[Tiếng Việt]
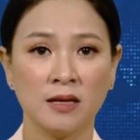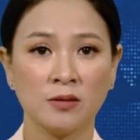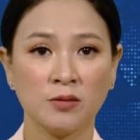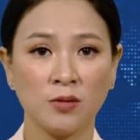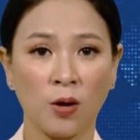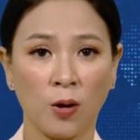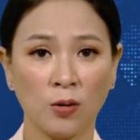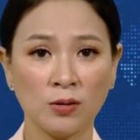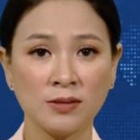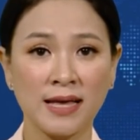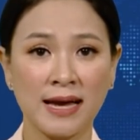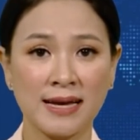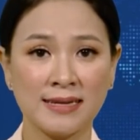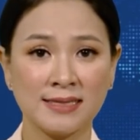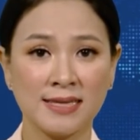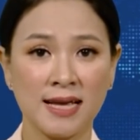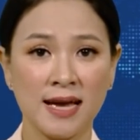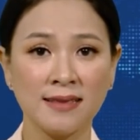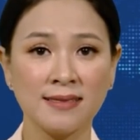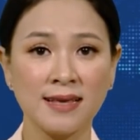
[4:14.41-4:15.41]
tổ tài
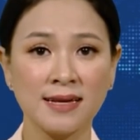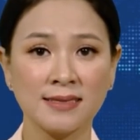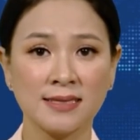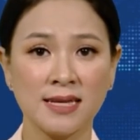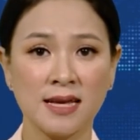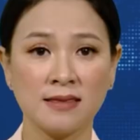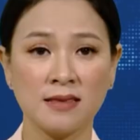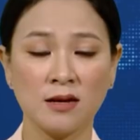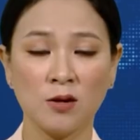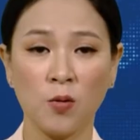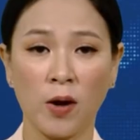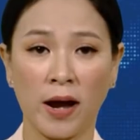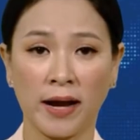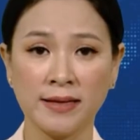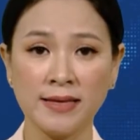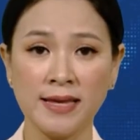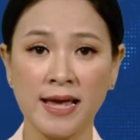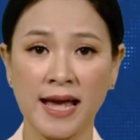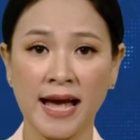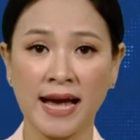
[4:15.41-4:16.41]
xế taxi tự
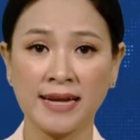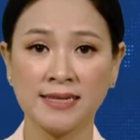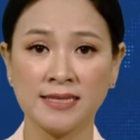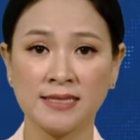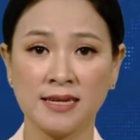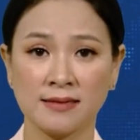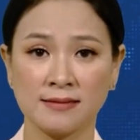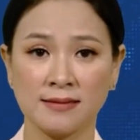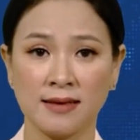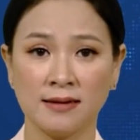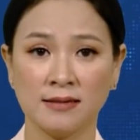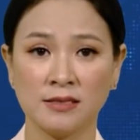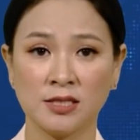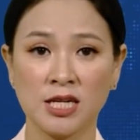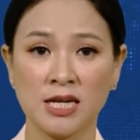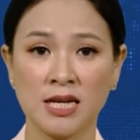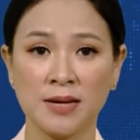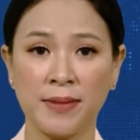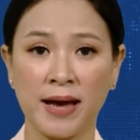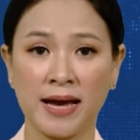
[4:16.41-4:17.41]
quản về an ninh trật tự
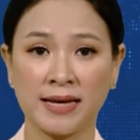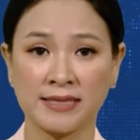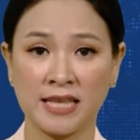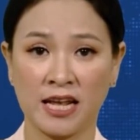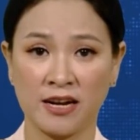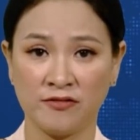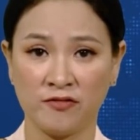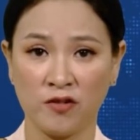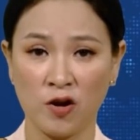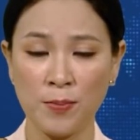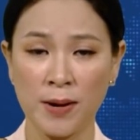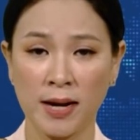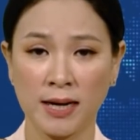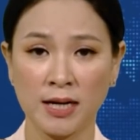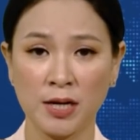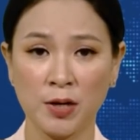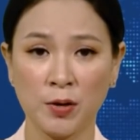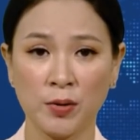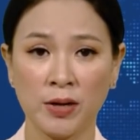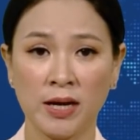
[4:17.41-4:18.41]
trên địa bàn thành phố Bạc
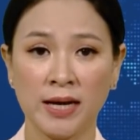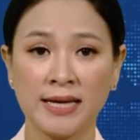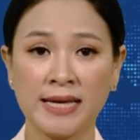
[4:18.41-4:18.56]
Liêu